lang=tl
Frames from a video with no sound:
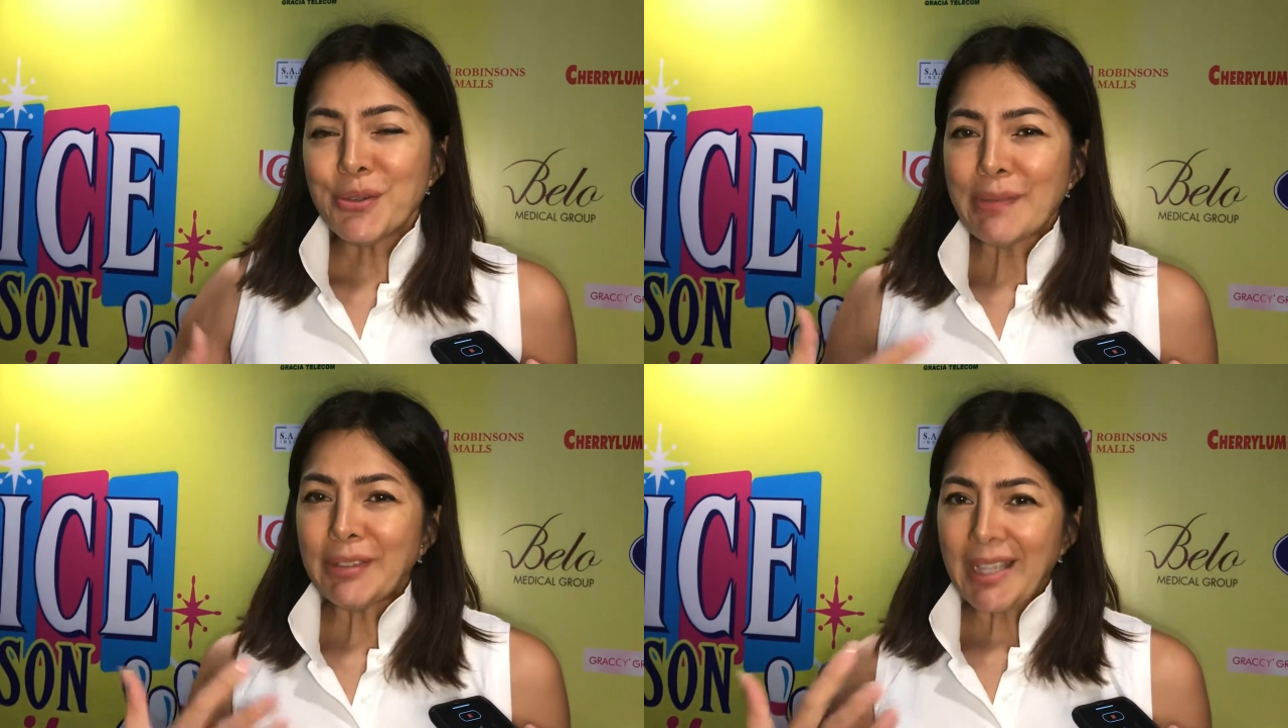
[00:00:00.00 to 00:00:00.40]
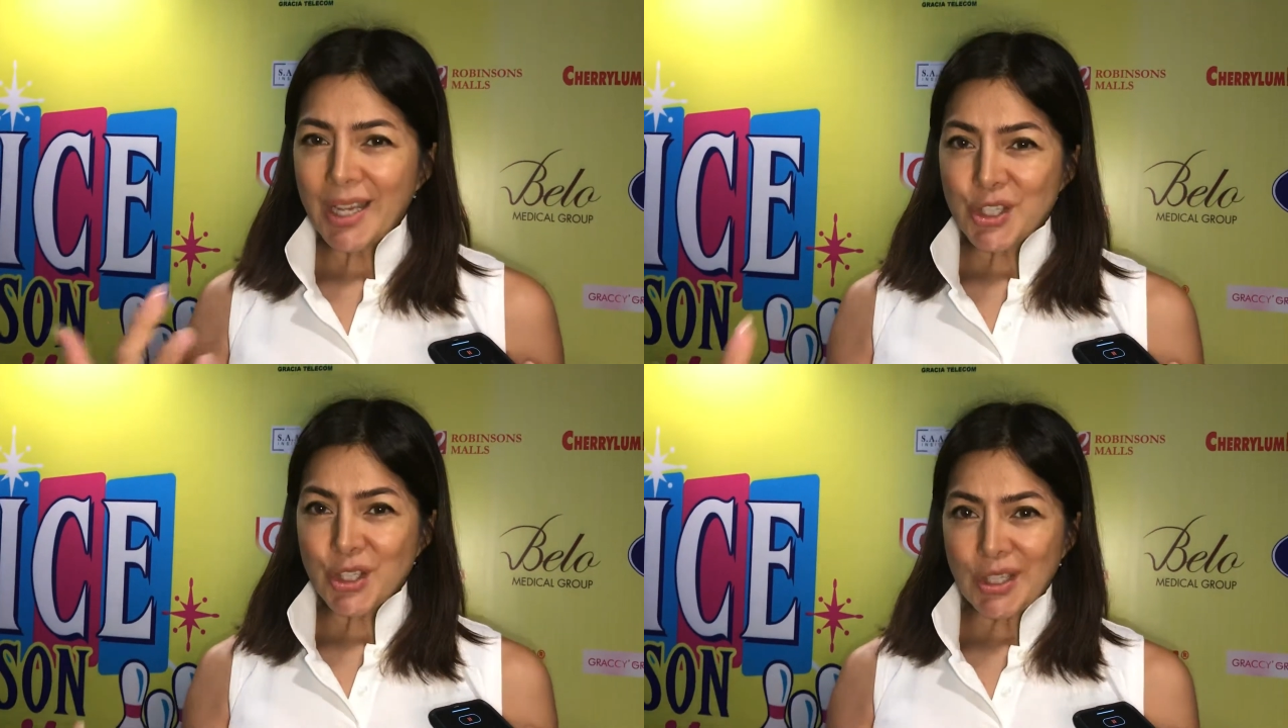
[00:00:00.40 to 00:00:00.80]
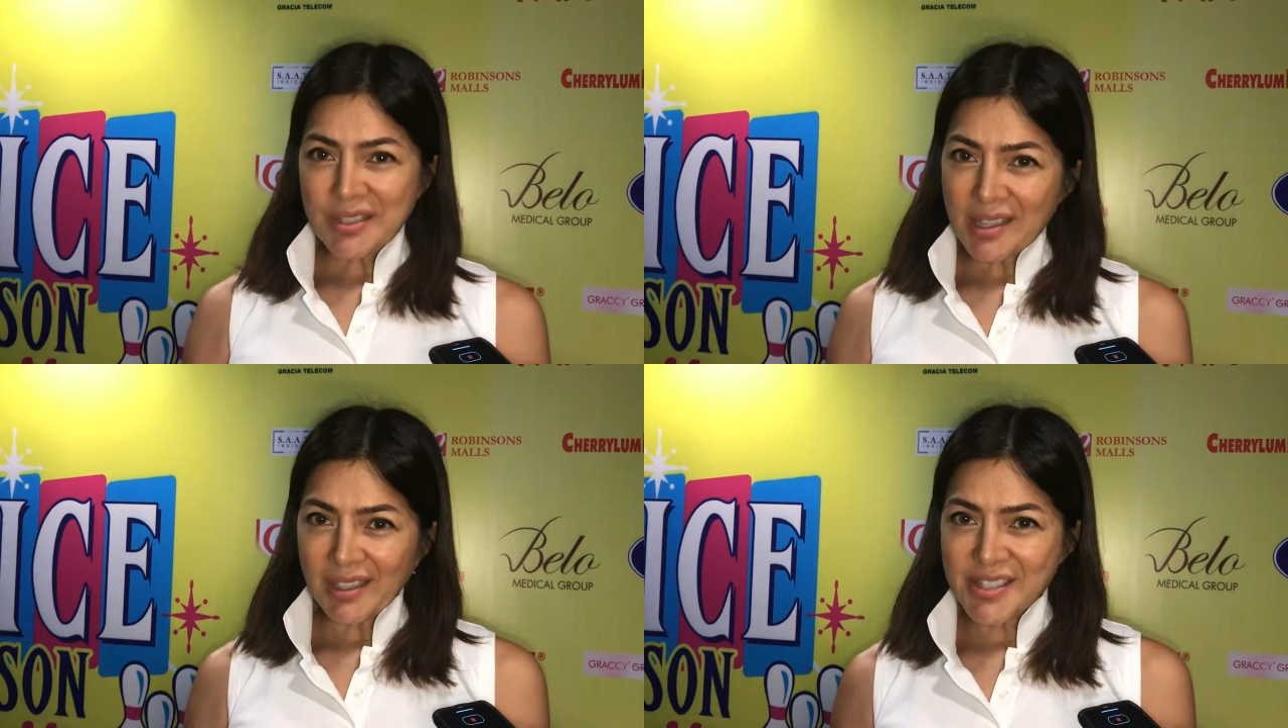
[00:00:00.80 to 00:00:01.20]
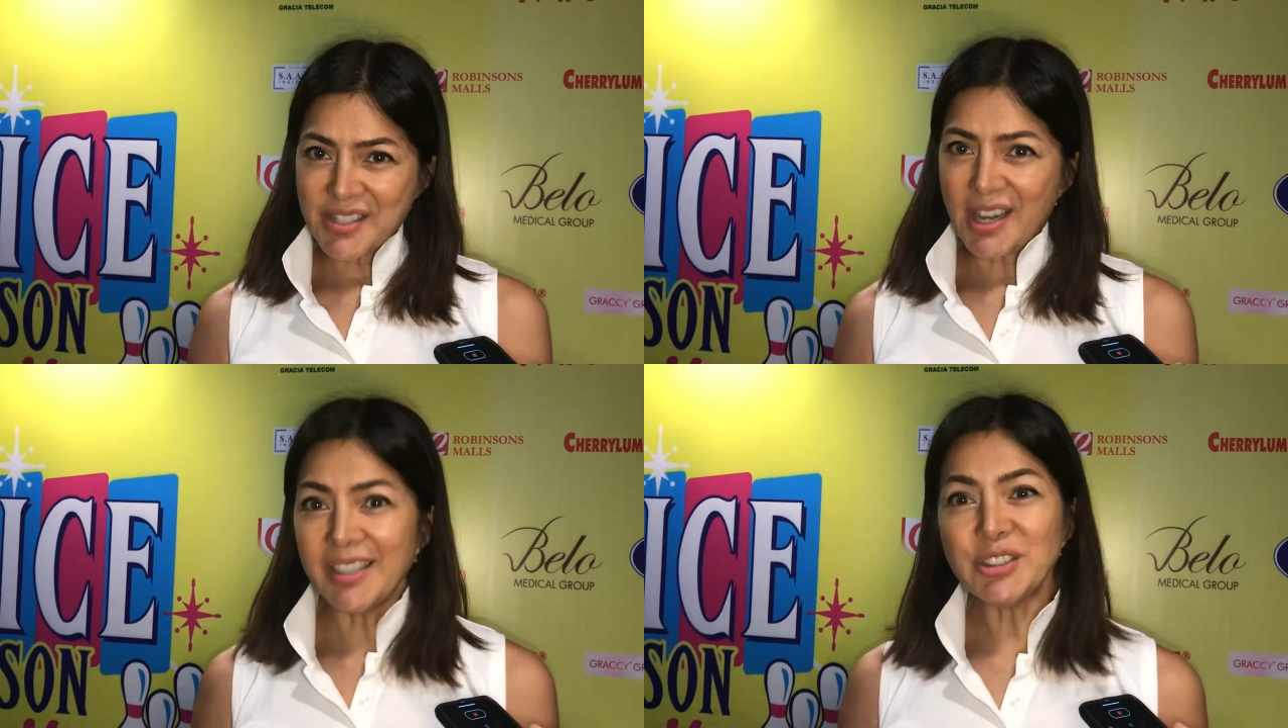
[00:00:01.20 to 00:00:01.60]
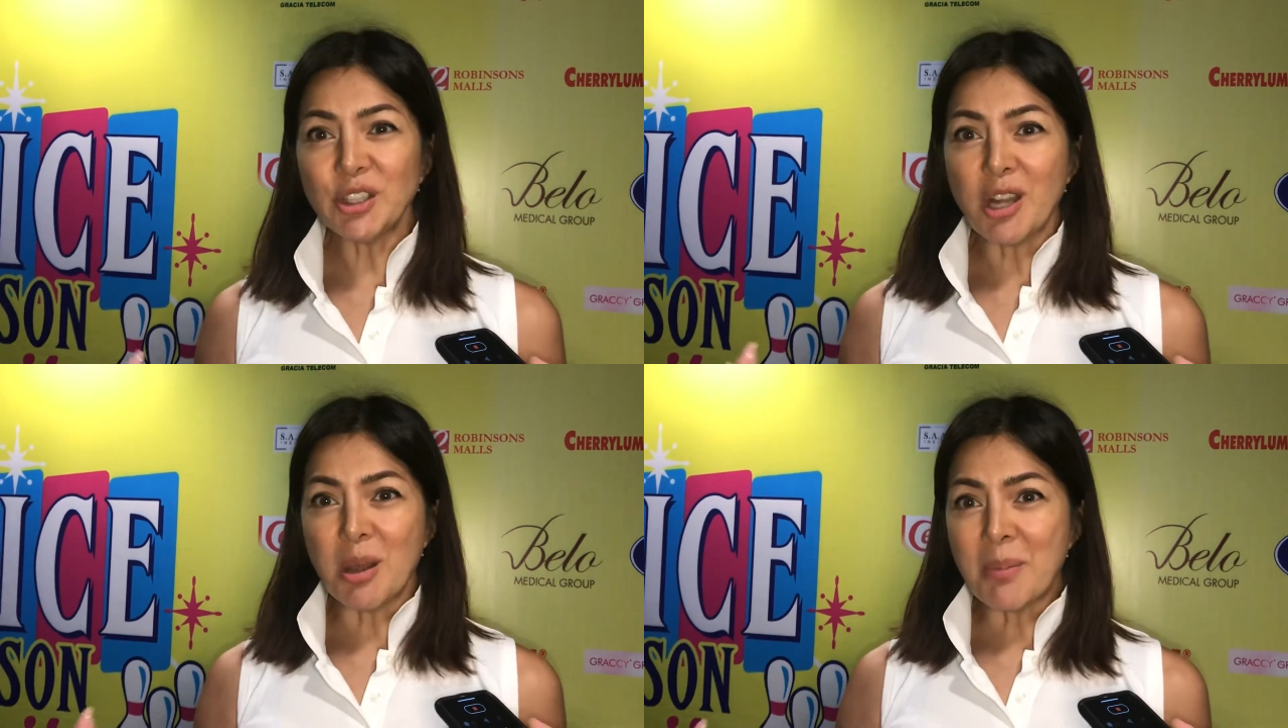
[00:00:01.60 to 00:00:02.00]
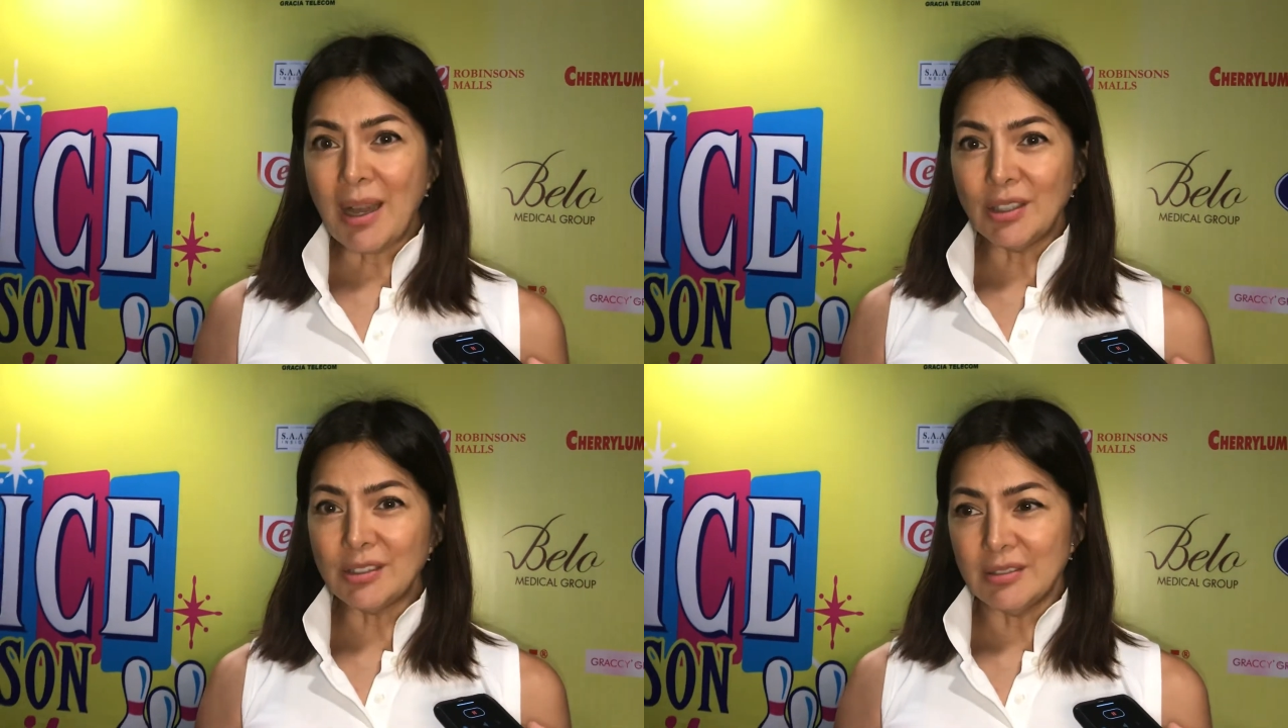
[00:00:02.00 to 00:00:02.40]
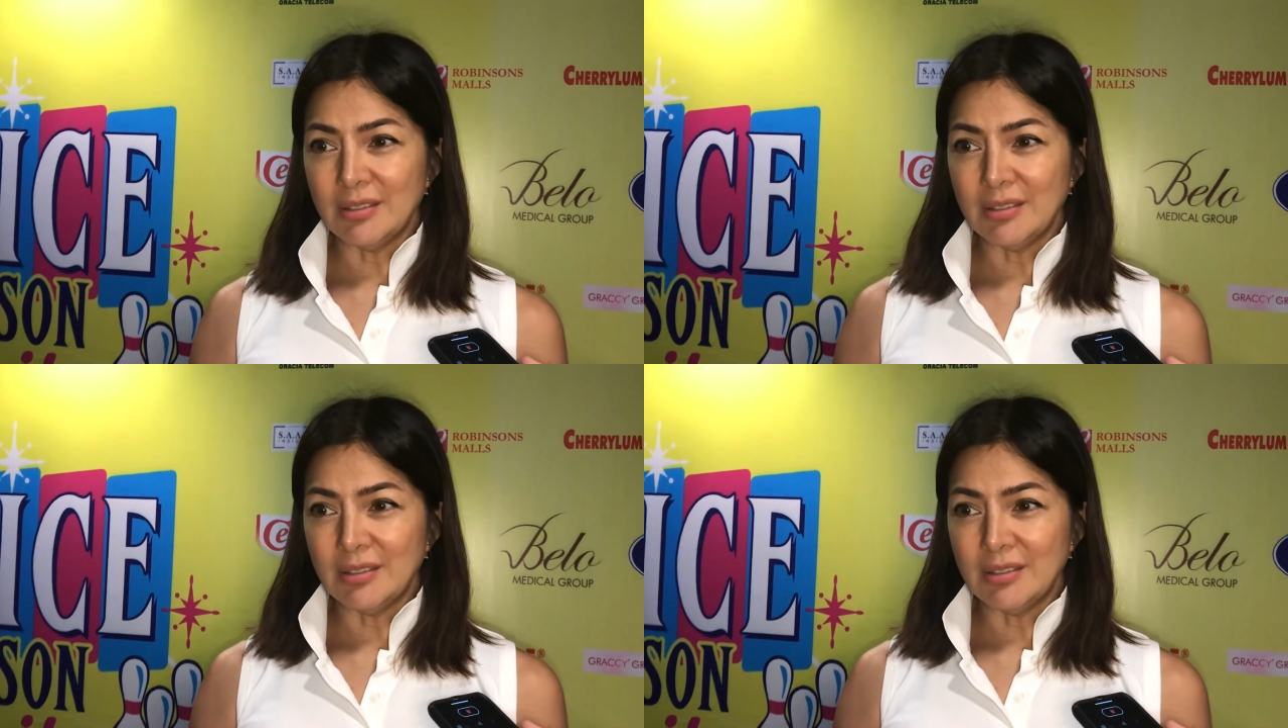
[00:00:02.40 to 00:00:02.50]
revelations are starting to come out